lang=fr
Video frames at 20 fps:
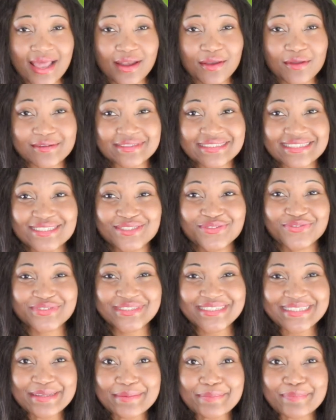alors, si je vous
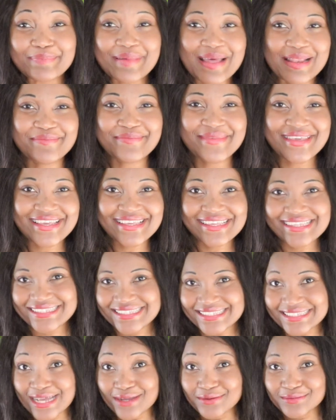dis palmier
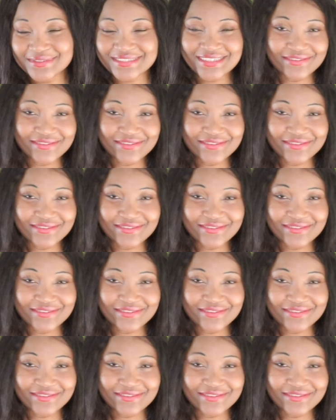sagou,